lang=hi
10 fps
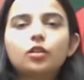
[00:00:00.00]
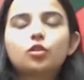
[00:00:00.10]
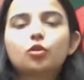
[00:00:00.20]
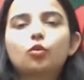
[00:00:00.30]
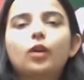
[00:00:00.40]

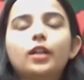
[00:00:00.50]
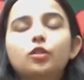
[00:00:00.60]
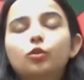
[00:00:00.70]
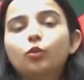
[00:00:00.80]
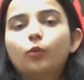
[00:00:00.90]
So
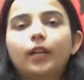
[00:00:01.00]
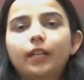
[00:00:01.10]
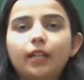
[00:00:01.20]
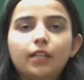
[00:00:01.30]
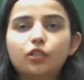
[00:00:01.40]
as you know
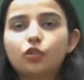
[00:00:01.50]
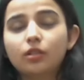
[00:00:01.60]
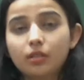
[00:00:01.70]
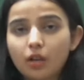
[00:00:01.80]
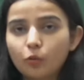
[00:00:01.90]
NDA is
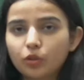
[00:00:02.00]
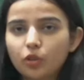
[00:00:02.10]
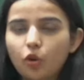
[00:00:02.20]
just around the